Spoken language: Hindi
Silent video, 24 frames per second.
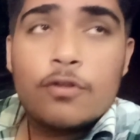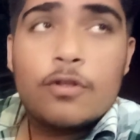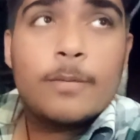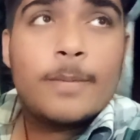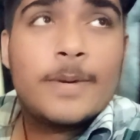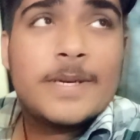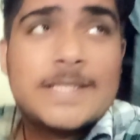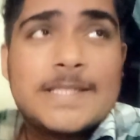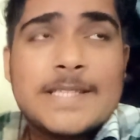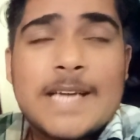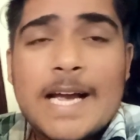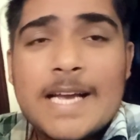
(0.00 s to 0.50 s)
तो
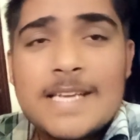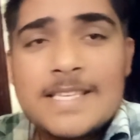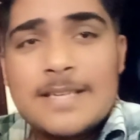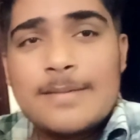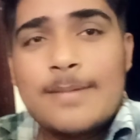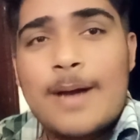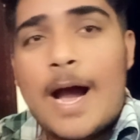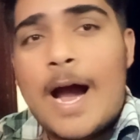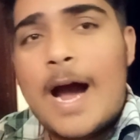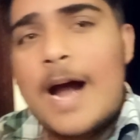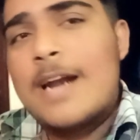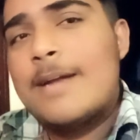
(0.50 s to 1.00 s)
बस गाइस
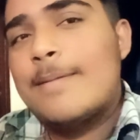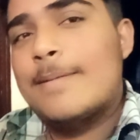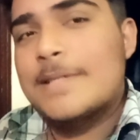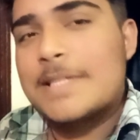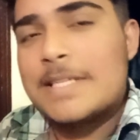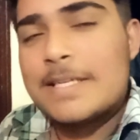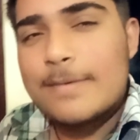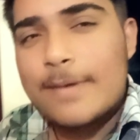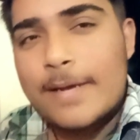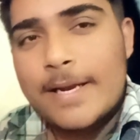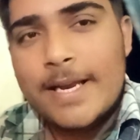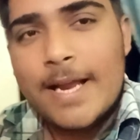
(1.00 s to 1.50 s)
अब आठ
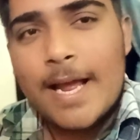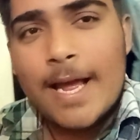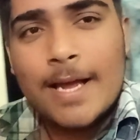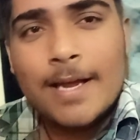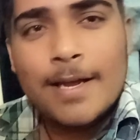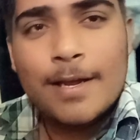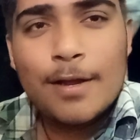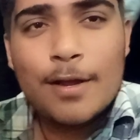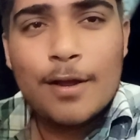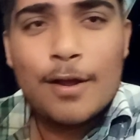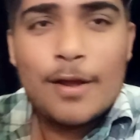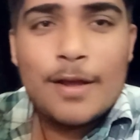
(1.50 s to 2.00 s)
बजने वाली है
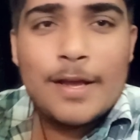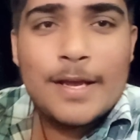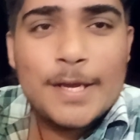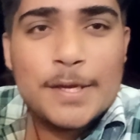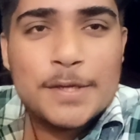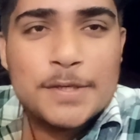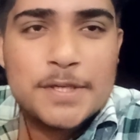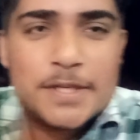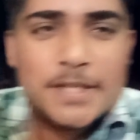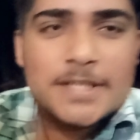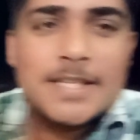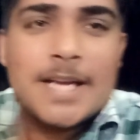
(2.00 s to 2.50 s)

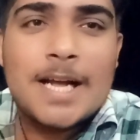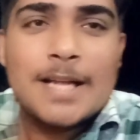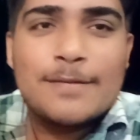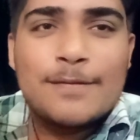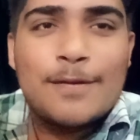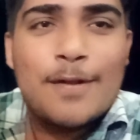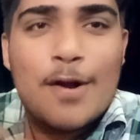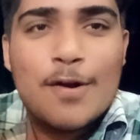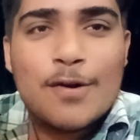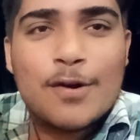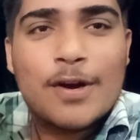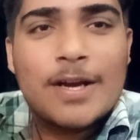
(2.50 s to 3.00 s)
इसी के
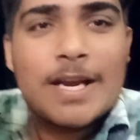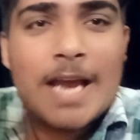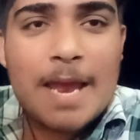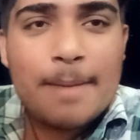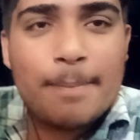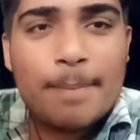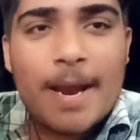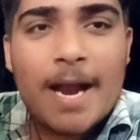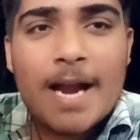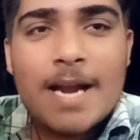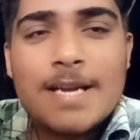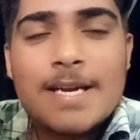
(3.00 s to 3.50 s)
साथ ब्लॉग को
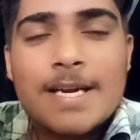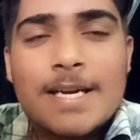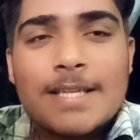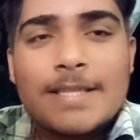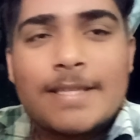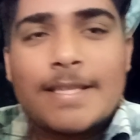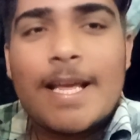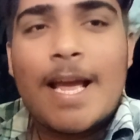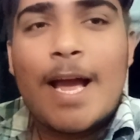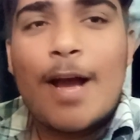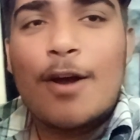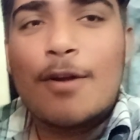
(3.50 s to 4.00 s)
यहीं पे एंड
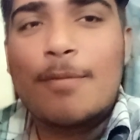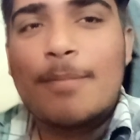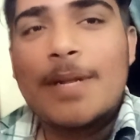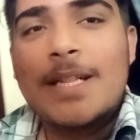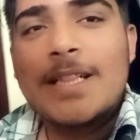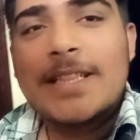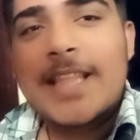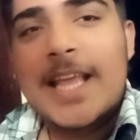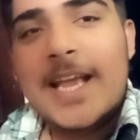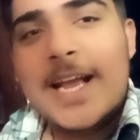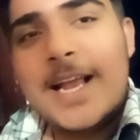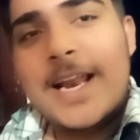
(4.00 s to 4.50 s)
करते हैं और
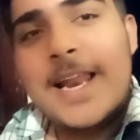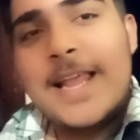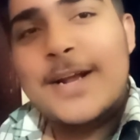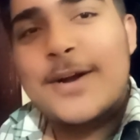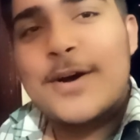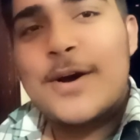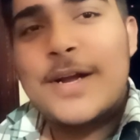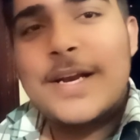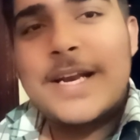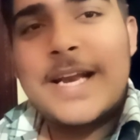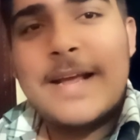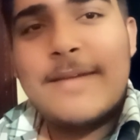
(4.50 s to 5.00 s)
मिलते हैं कल
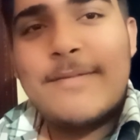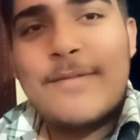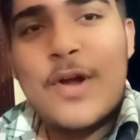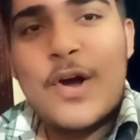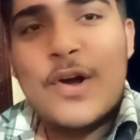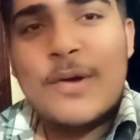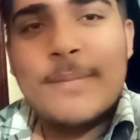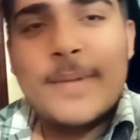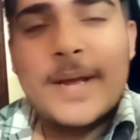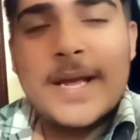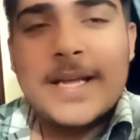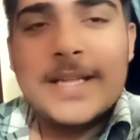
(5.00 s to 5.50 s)
एक और नए
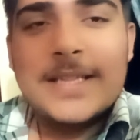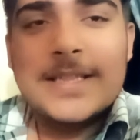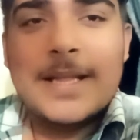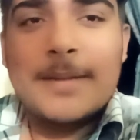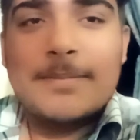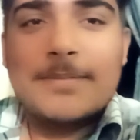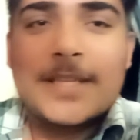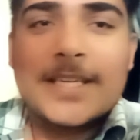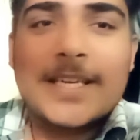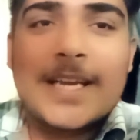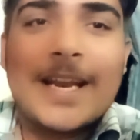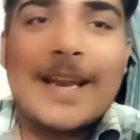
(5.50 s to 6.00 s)
ब्लॉग में
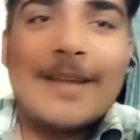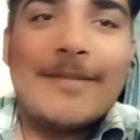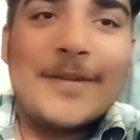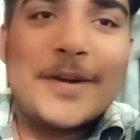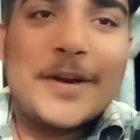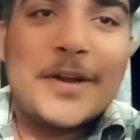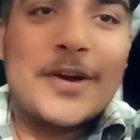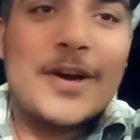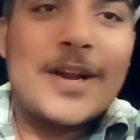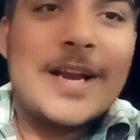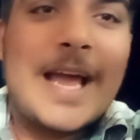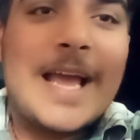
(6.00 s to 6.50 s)
तब तक के लिए
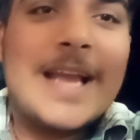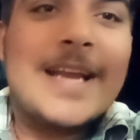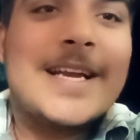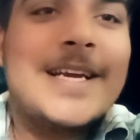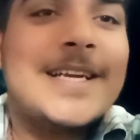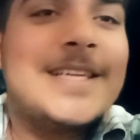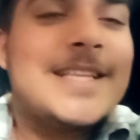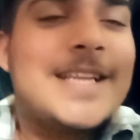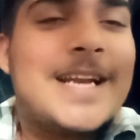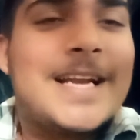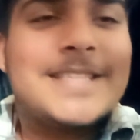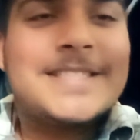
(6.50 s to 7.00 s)
वीडियो को लाइक
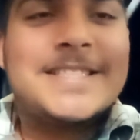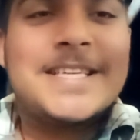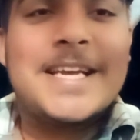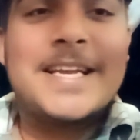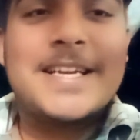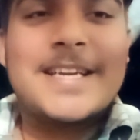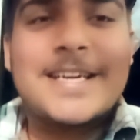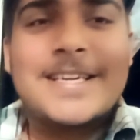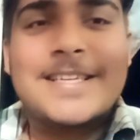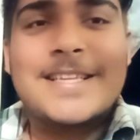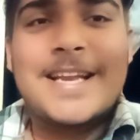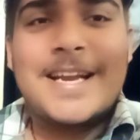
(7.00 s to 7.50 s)
कर देना
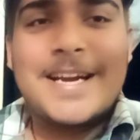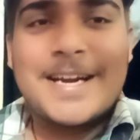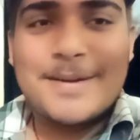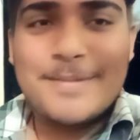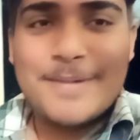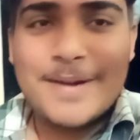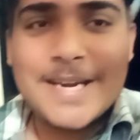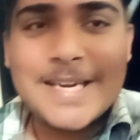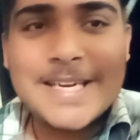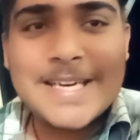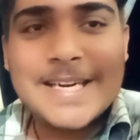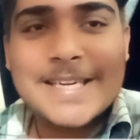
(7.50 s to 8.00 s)
शेयर कर देना
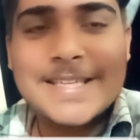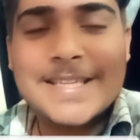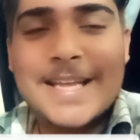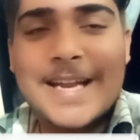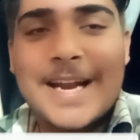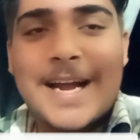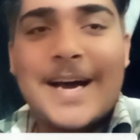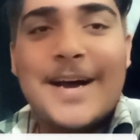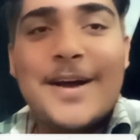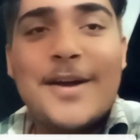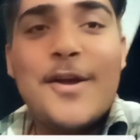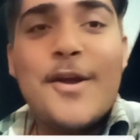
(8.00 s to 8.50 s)
कमेंट कर
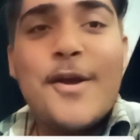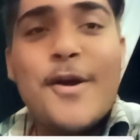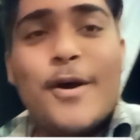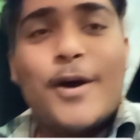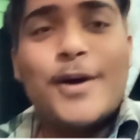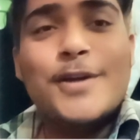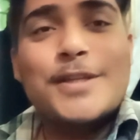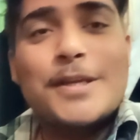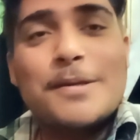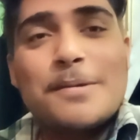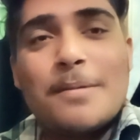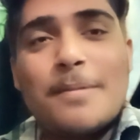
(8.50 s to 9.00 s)
देना
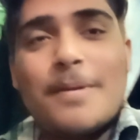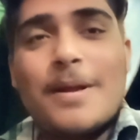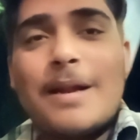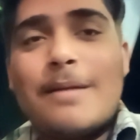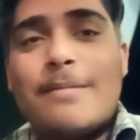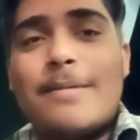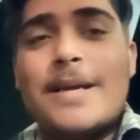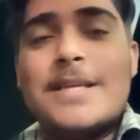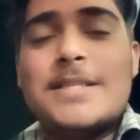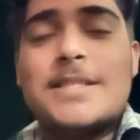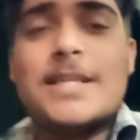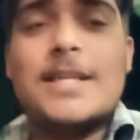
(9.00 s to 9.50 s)
और जब भी
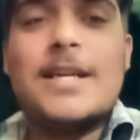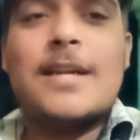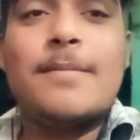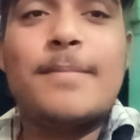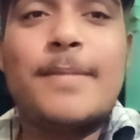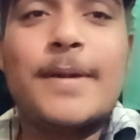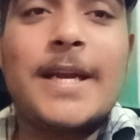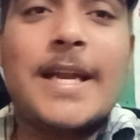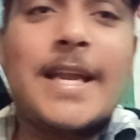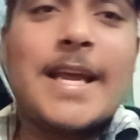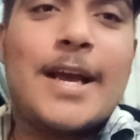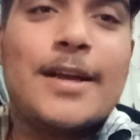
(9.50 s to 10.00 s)
मेरा भाई चैनल
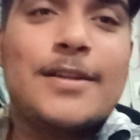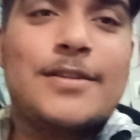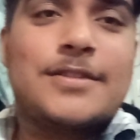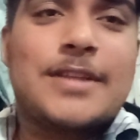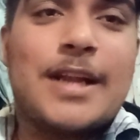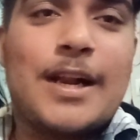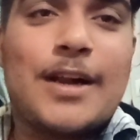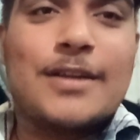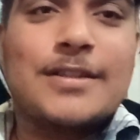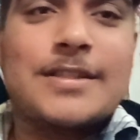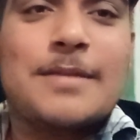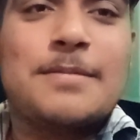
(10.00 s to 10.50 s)
पर नया
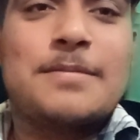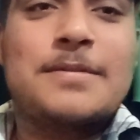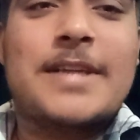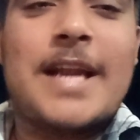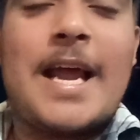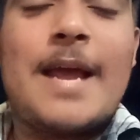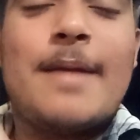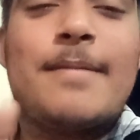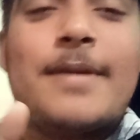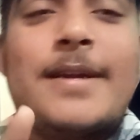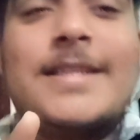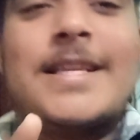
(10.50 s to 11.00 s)
चैनल तो को
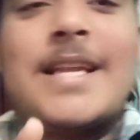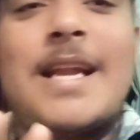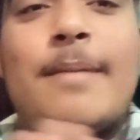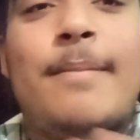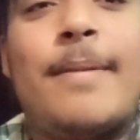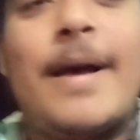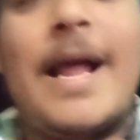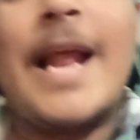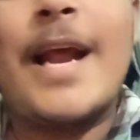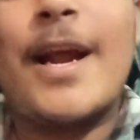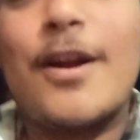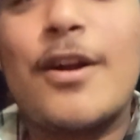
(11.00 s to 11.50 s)
सब्सक्राइब कर देना
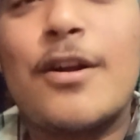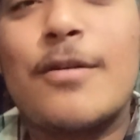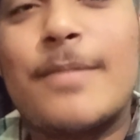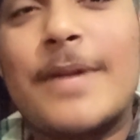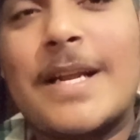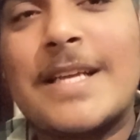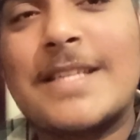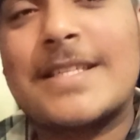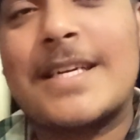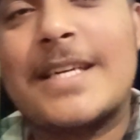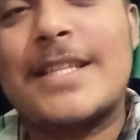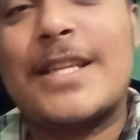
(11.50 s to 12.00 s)
बेल आइकन को
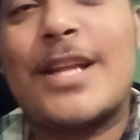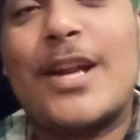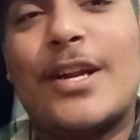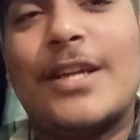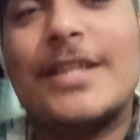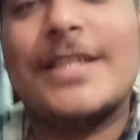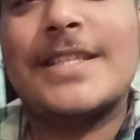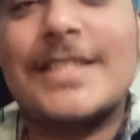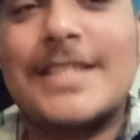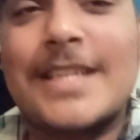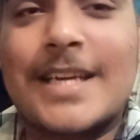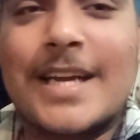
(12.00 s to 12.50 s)
प्रेस कर देना
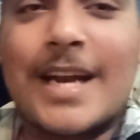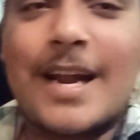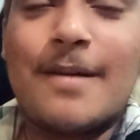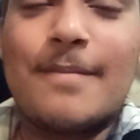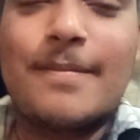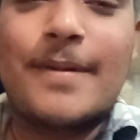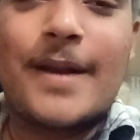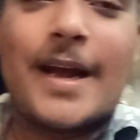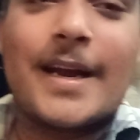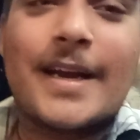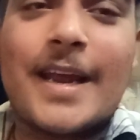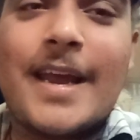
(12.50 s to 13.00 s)
और
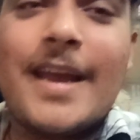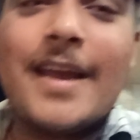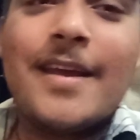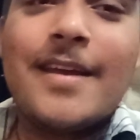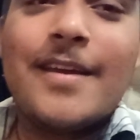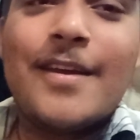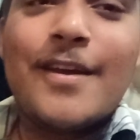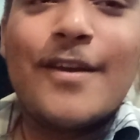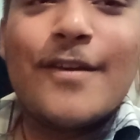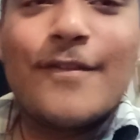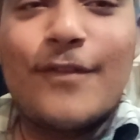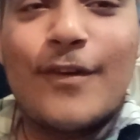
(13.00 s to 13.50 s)
इंस्टाग्राम पर आके
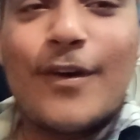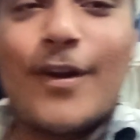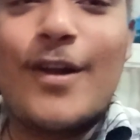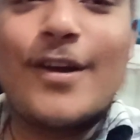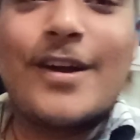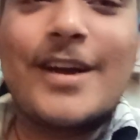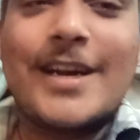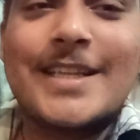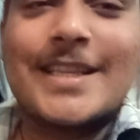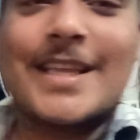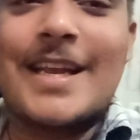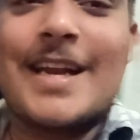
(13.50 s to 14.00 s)

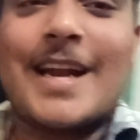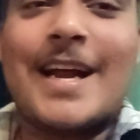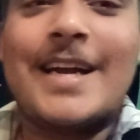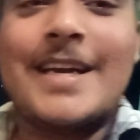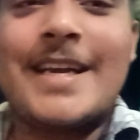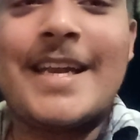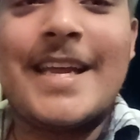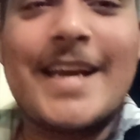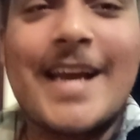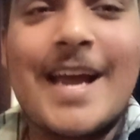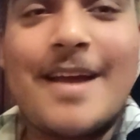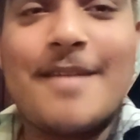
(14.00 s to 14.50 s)
फॉलो कर देना
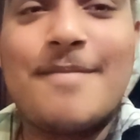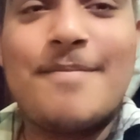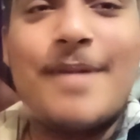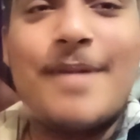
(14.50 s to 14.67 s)
ठीक है